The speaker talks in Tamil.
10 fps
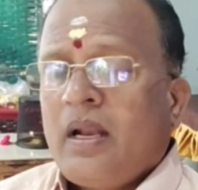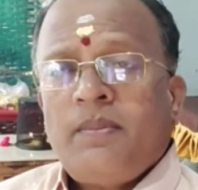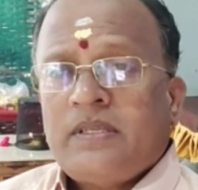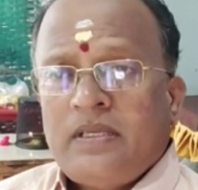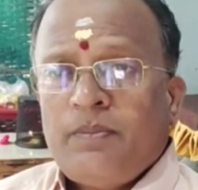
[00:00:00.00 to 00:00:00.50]

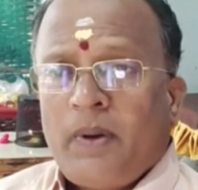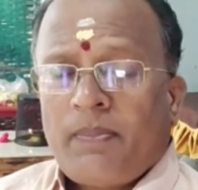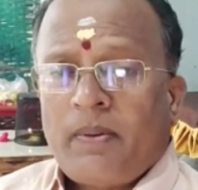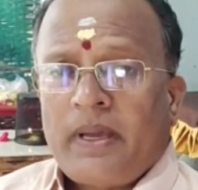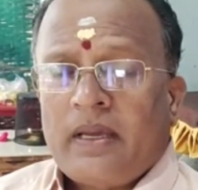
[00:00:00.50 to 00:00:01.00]
நம்ம செஞ்சு
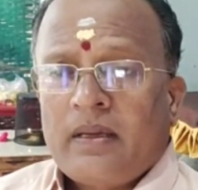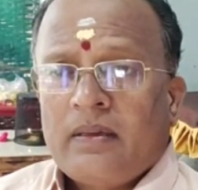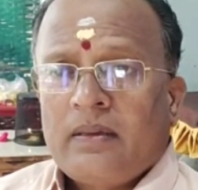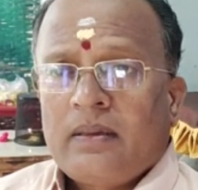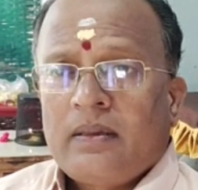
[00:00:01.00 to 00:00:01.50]
பார்ப்போமே
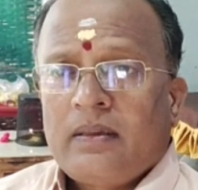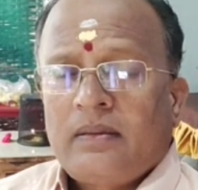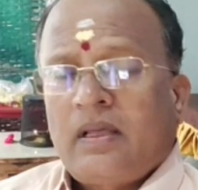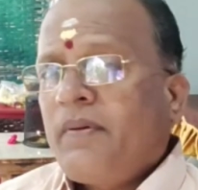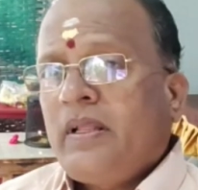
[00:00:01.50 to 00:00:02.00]

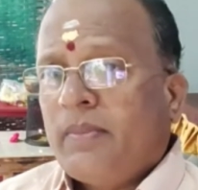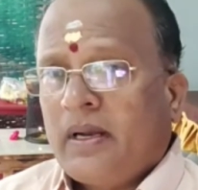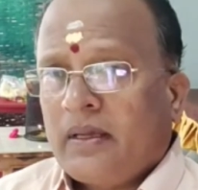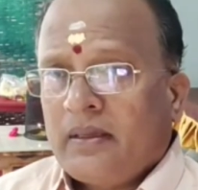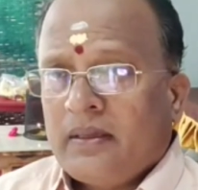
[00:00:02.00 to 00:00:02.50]
தவறு இல்லை